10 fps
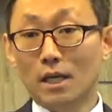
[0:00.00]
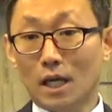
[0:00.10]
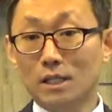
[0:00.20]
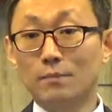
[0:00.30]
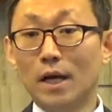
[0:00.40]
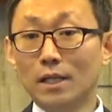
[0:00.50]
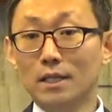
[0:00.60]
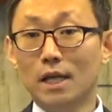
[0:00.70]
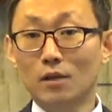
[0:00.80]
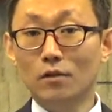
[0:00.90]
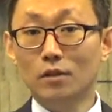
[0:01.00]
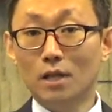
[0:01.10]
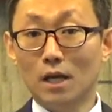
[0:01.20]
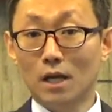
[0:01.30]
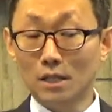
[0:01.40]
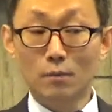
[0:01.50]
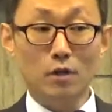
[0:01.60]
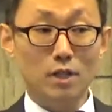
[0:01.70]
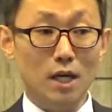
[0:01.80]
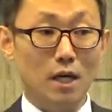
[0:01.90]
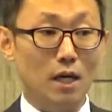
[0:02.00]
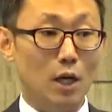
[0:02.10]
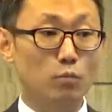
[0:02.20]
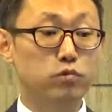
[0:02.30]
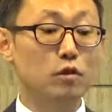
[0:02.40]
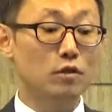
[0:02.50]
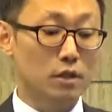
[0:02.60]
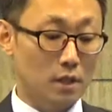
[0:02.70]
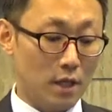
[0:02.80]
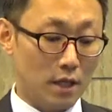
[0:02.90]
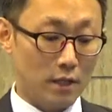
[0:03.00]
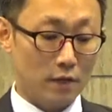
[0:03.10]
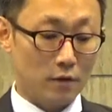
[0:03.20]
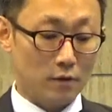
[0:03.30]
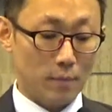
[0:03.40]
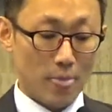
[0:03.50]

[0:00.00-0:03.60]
같이 파티를 할 건데 같이 먹자 하고 불렀을 때 얘기예요.